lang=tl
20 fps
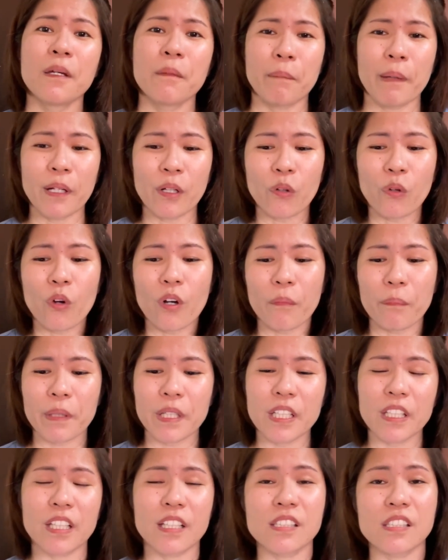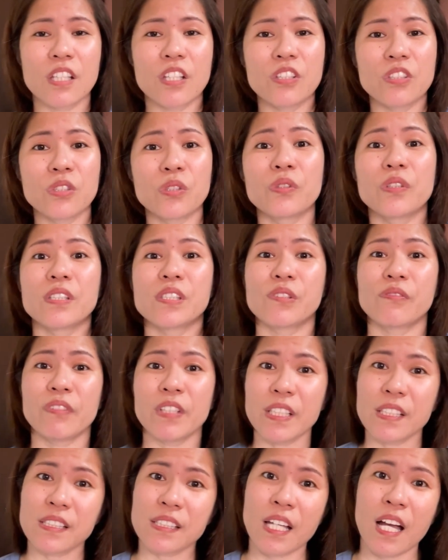Pero kung binigay sa inyo is
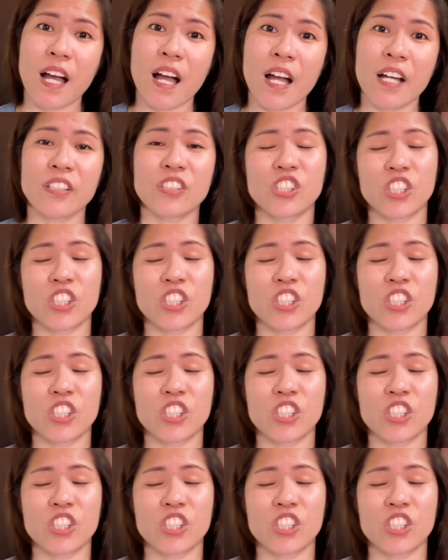Visa,